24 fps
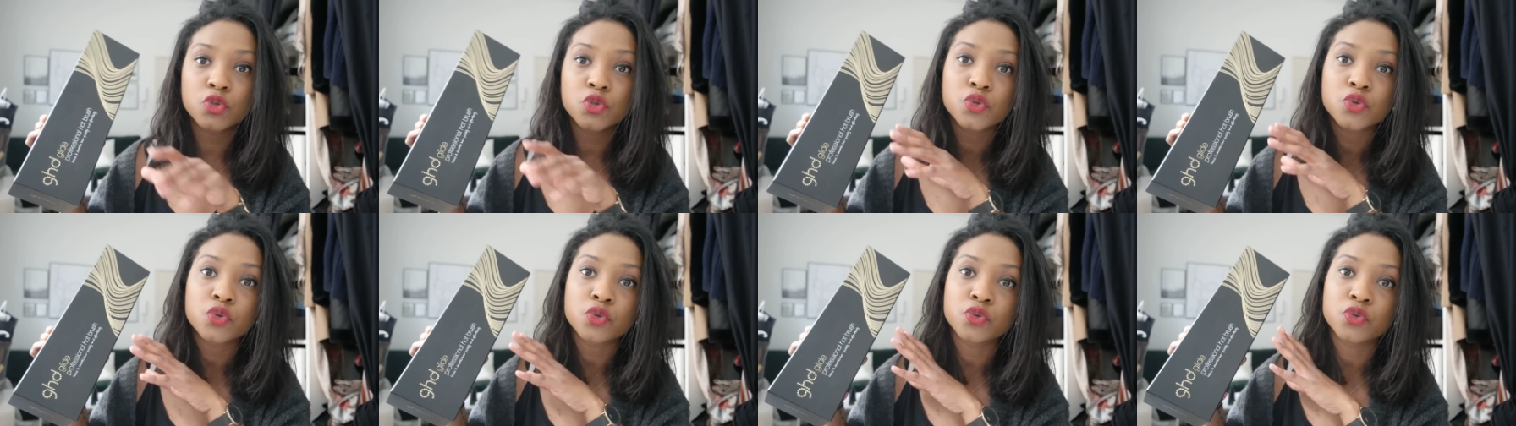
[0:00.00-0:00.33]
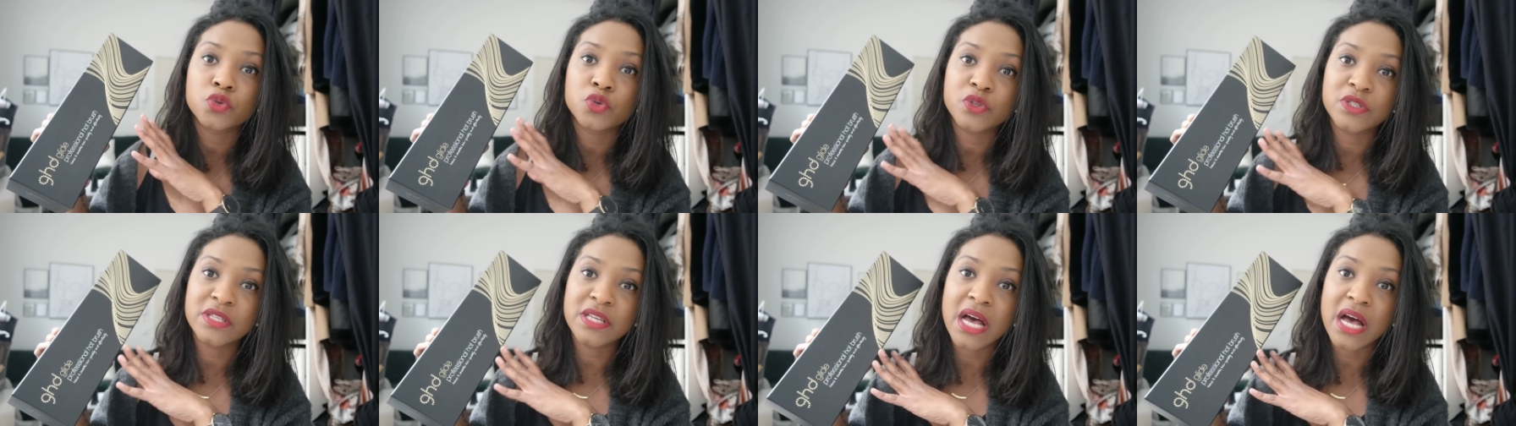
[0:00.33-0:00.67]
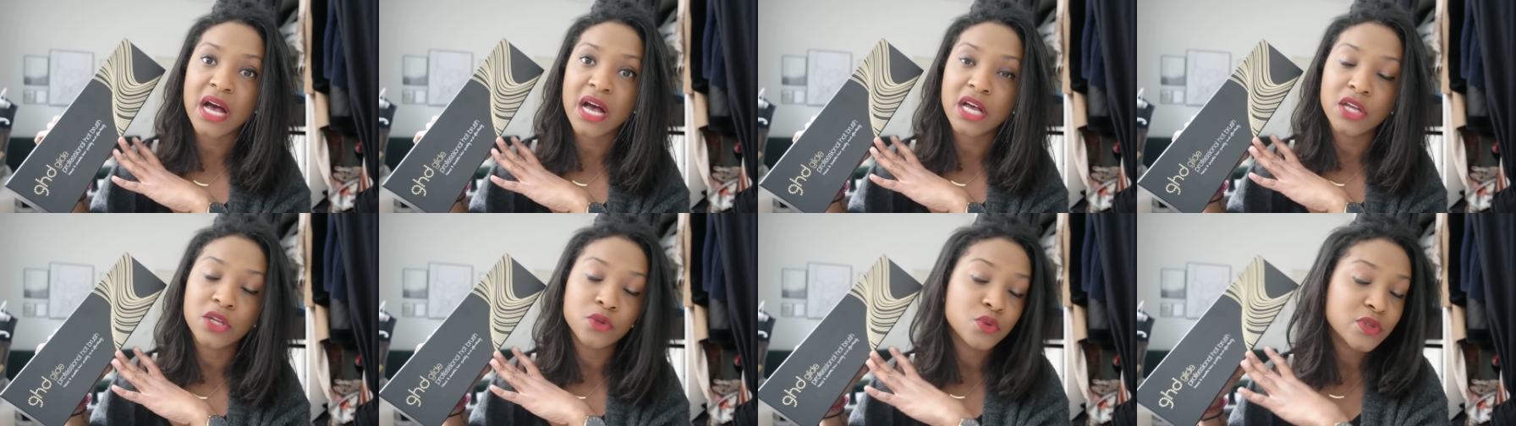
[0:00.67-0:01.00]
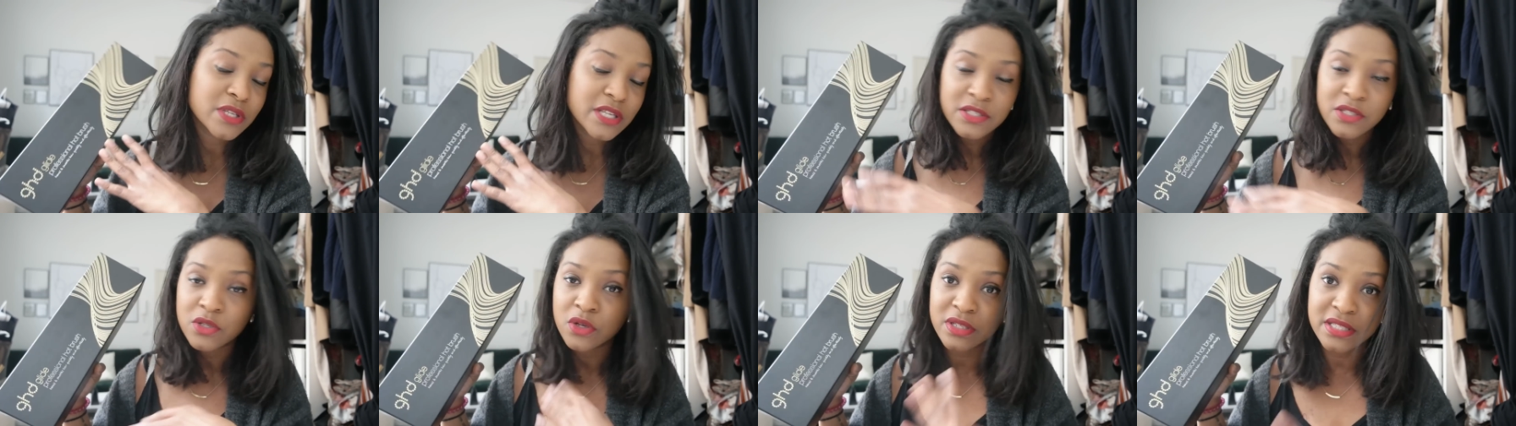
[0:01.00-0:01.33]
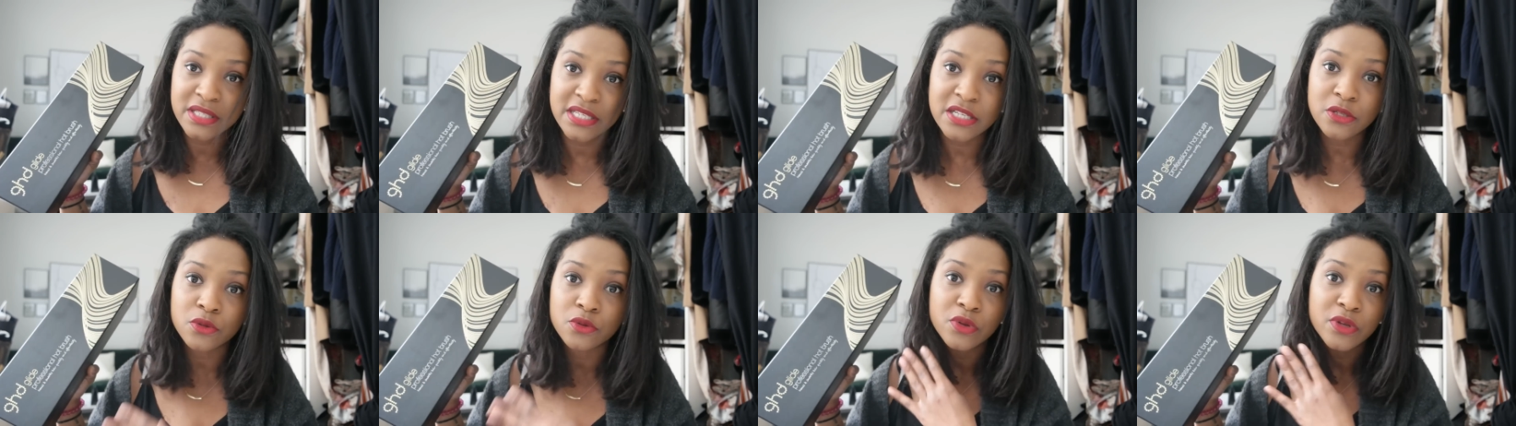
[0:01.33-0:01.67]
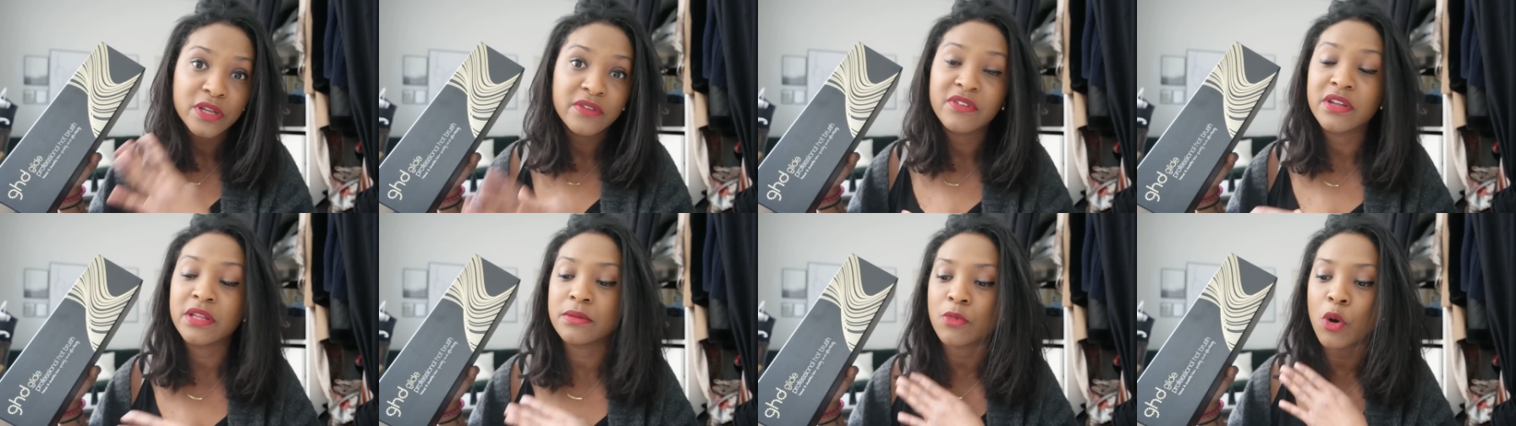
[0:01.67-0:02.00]
jour de sa, de sa sortie, de
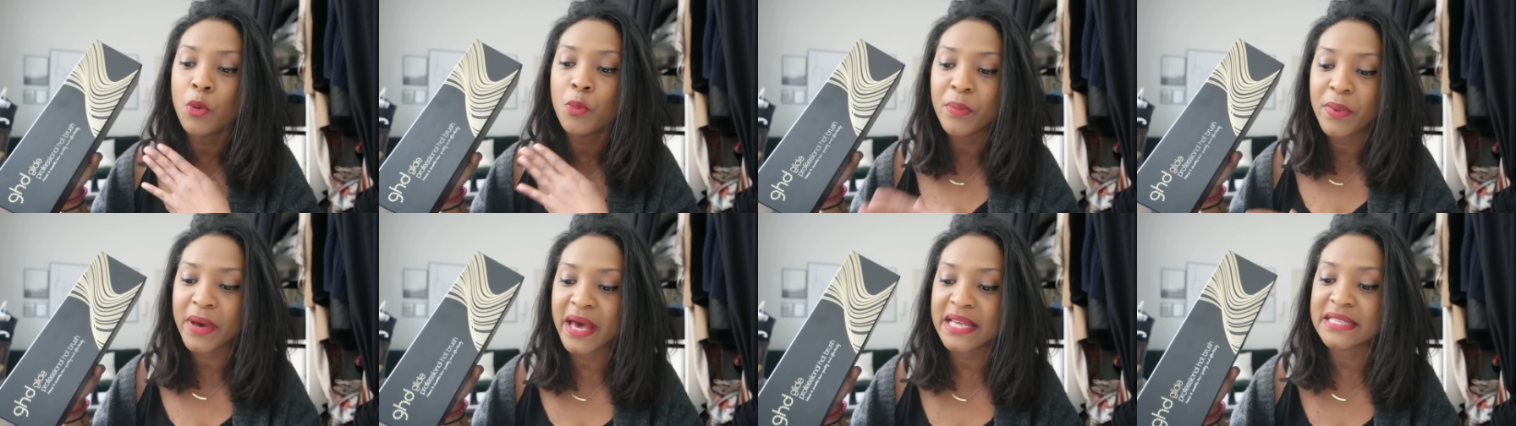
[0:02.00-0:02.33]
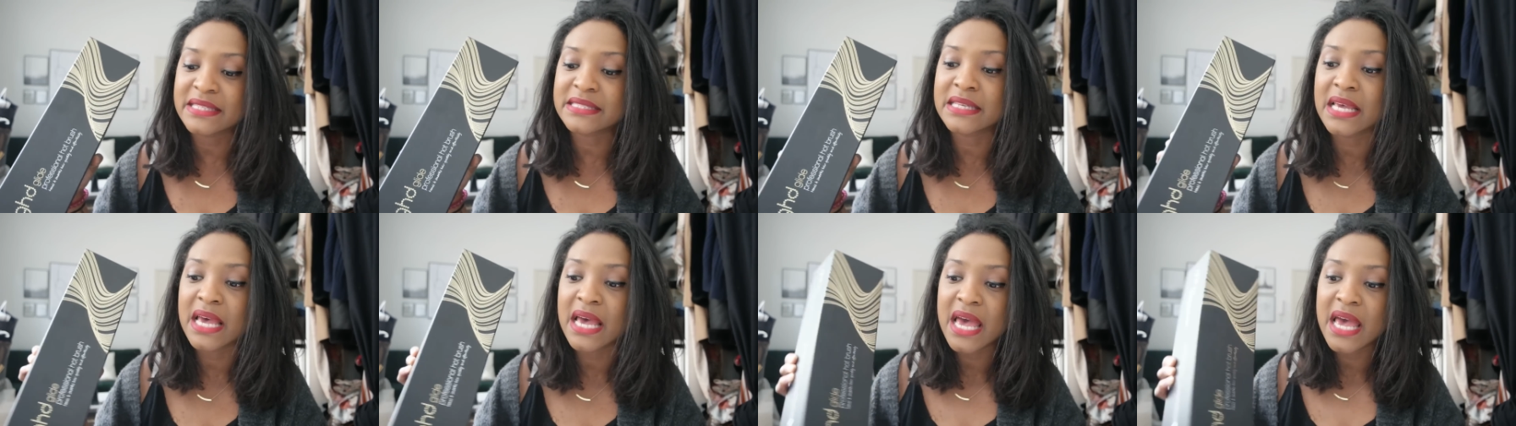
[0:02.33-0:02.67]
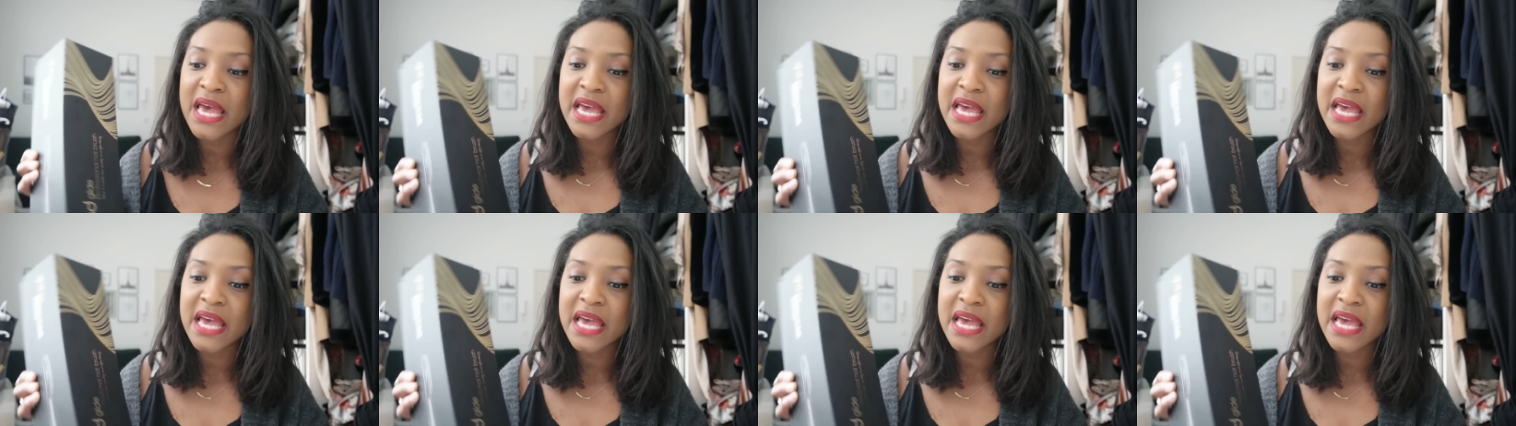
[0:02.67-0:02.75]
l'événement presse.